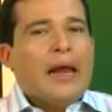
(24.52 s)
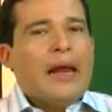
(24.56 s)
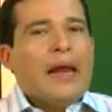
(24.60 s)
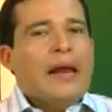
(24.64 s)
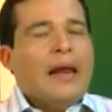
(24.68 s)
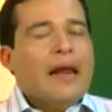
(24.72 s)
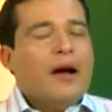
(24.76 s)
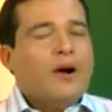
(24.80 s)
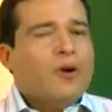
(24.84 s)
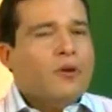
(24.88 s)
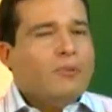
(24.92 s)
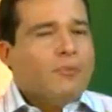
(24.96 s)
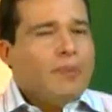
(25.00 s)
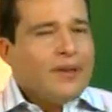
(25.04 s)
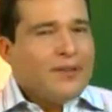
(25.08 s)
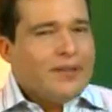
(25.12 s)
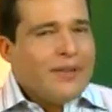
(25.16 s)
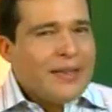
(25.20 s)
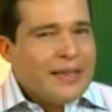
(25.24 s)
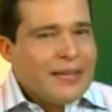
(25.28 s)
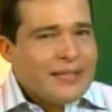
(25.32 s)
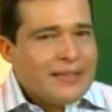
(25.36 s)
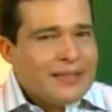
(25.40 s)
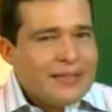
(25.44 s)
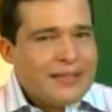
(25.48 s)
la
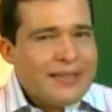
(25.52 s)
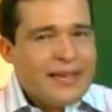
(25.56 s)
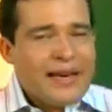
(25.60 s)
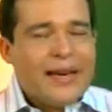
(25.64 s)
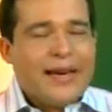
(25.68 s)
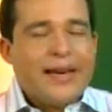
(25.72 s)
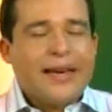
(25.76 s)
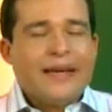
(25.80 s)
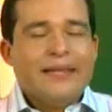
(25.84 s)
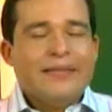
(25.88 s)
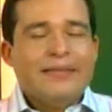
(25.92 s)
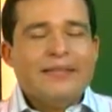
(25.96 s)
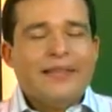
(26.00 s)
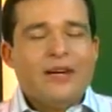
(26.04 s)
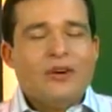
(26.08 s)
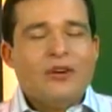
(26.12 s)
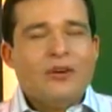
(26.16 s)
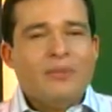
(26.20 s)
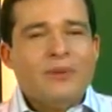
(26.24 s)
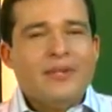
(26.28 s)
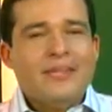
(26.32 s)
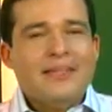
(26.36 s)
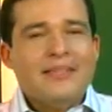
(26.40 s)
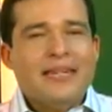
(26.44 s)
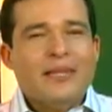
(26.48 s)
competencia está
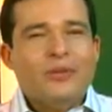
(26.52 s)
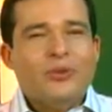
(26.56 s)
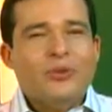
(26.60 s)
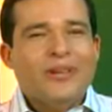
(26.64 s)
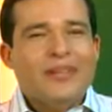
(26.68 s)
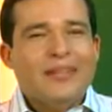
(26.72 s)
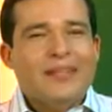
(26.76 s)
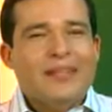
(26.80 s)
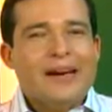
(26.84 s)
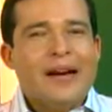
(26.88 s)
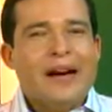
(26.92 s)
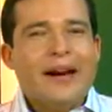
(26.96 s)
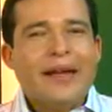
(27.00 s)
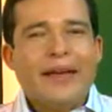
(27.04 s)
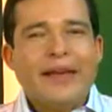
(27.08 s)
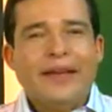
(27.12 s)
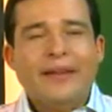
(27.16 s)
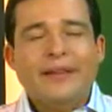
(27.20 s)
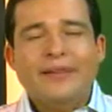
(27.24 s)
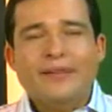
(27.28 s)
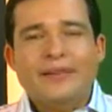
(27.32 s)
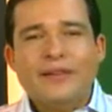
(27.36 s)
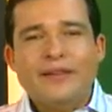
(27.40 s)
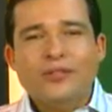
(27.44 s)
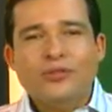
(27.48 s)
comenzando a entrar
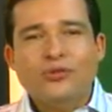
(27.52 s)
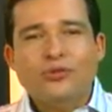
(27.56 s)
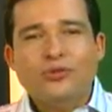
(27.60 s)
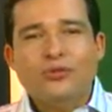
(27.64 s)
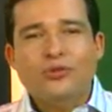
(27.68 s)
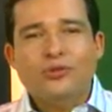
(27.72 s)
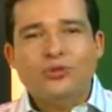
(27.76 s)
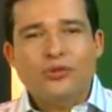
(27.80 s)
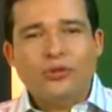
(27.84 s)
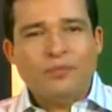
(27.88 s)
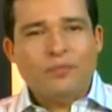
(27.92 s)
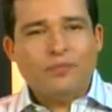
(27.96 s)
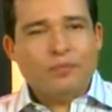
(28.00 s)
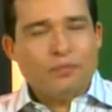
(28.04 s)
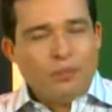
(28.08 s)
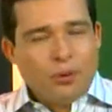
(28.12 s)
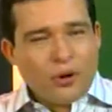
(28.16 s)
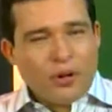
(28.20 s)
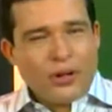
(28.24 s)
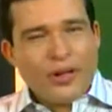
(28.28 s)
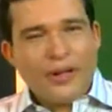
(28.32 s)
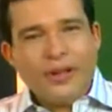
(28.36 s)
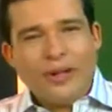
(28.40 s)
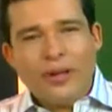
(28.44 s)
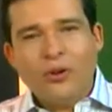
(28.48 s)
en desuso.
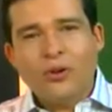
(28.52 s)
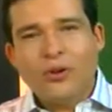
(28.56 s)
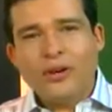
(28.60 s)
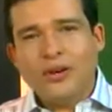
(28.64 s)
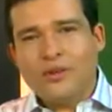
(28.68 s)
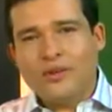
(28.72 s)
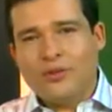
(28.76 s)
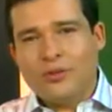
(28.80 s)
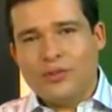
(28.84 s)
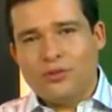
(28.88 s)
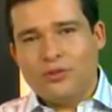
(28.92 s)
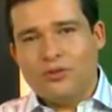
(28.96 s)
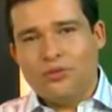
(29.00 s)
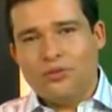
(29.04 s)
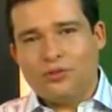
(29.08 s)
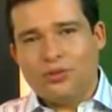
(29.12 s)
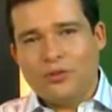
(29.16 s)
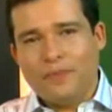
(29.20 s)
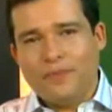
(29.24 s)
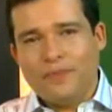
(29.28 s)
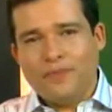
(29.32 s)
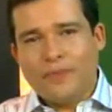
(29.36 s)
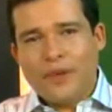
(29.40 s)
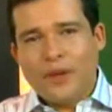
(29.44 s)
¿Por qué digo que en desuso?